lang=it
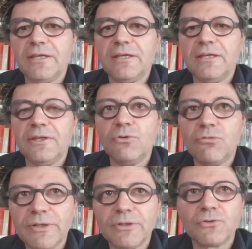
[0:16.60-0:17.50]
in un
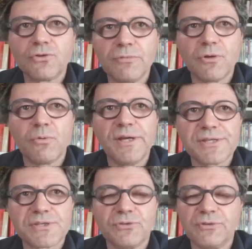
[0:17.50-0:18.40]
momento come
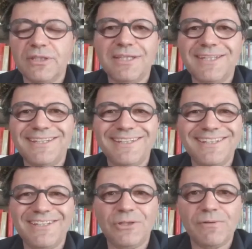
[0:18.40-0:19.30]
questo
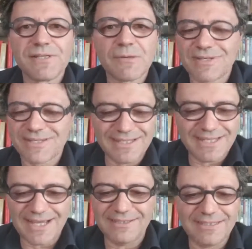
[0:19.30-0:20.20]
di, dove siamo
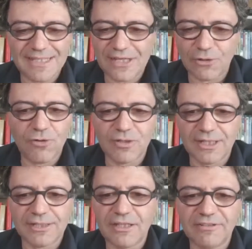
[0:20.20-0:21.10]
assediati dalla
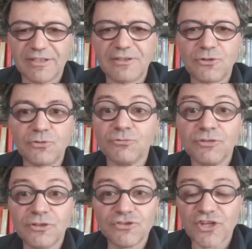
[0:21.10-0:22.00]
cronaca, dai fatti
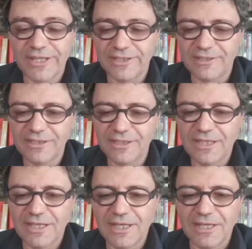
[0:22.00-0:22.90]
contingenti,
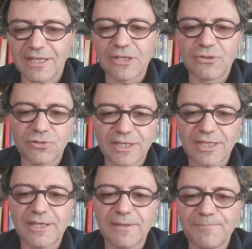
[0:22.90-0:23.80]
credo
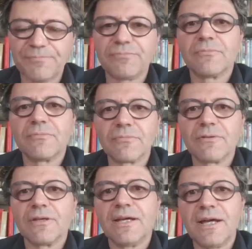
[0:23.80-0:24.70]
che
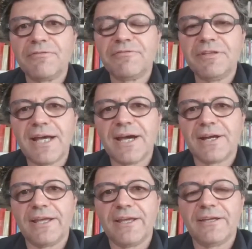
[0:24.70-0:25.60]

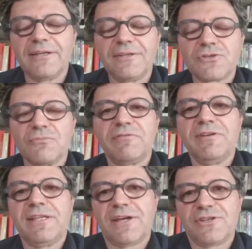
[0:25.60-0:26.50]
affidare, insomma,
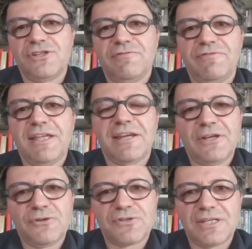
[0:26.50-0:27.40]
affidarci, affidare le
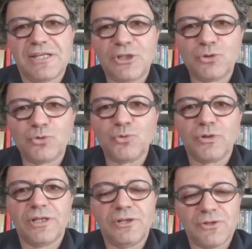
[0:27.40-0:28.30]
nostre
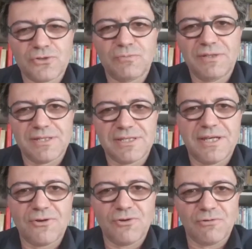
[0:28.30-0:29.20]
letture, il nostro
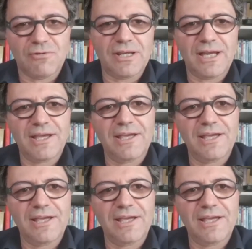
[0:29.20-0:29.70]
pensiero a quella